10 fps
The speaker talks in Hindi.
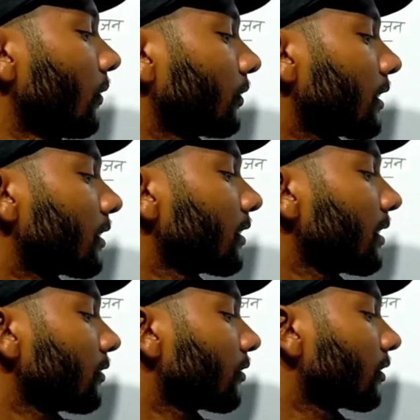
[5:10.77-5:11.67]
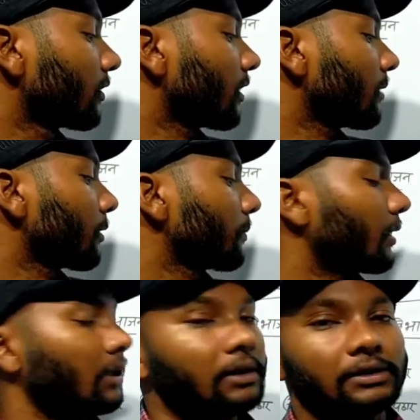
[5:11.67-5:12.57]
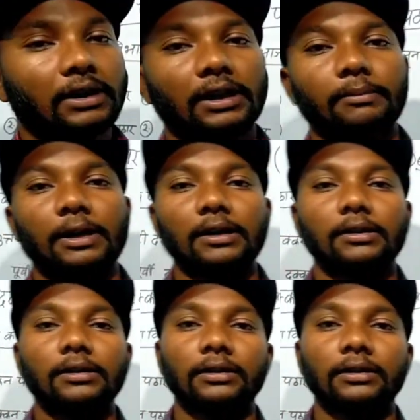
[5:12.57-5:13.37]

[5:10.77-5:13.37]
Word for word: और साथ साथ यह जो तीसरे नंबर पर है यह है हमारा